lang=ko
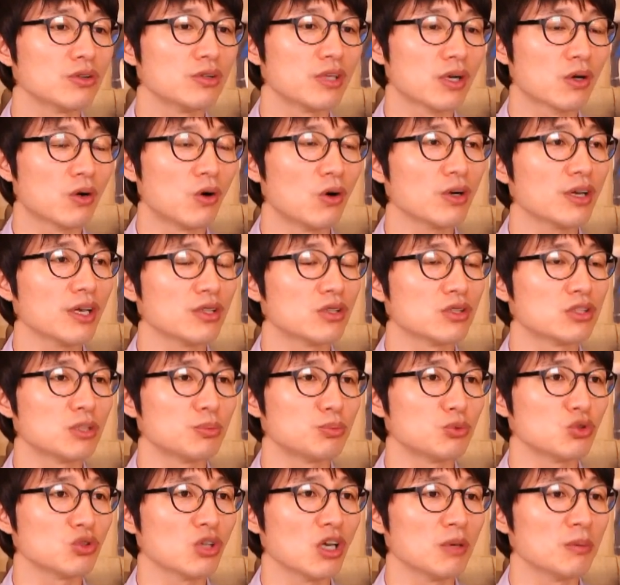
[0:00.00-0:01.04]
거기에 더
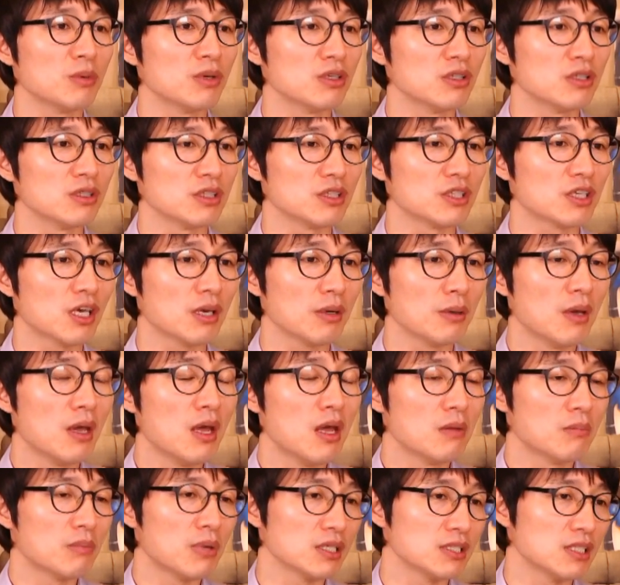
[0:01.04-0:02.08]
집중하면은 이게
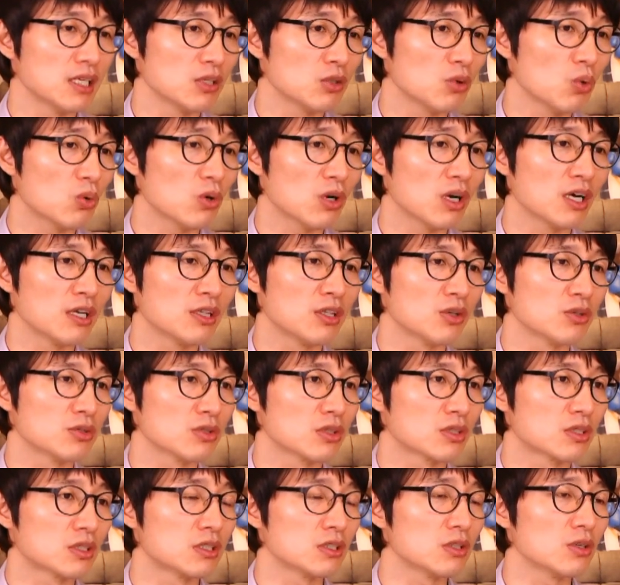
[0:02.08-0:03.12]
파장 효과가 되어서
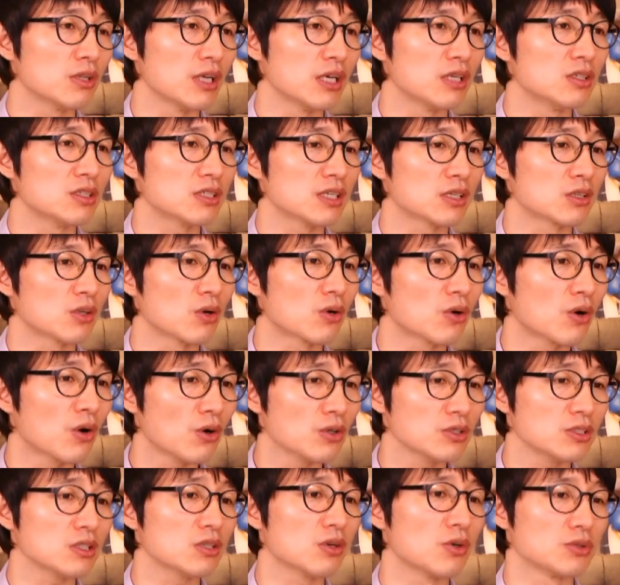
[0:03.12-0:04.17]
그런 에너지가 더
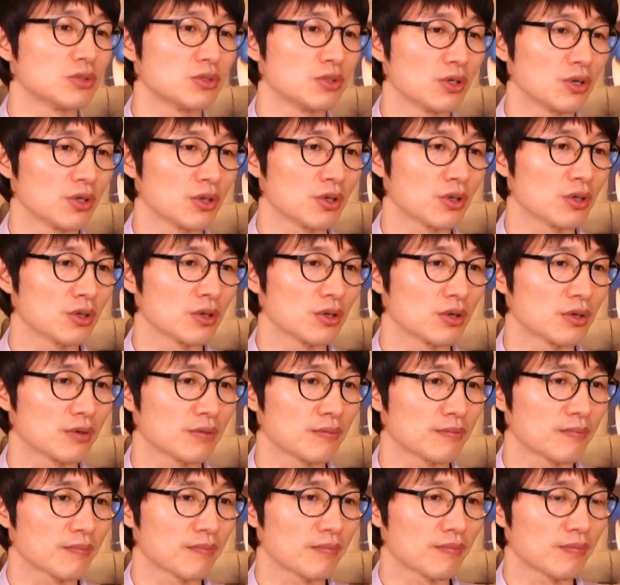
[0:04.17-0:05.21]
커지거든요.
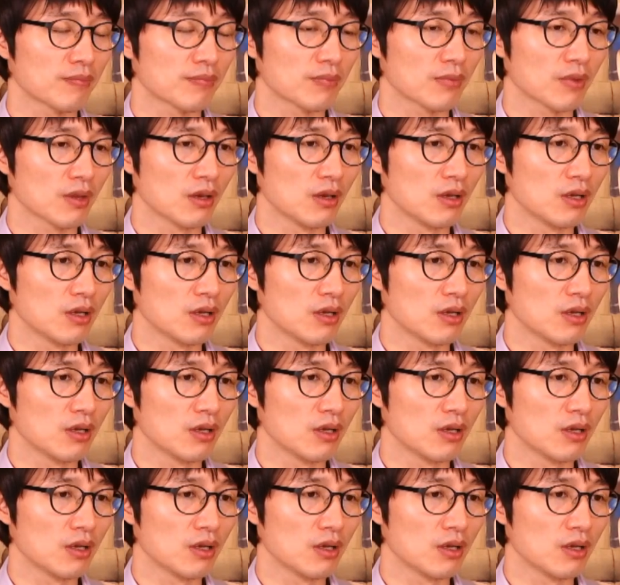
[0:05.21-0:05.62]
그렇죠.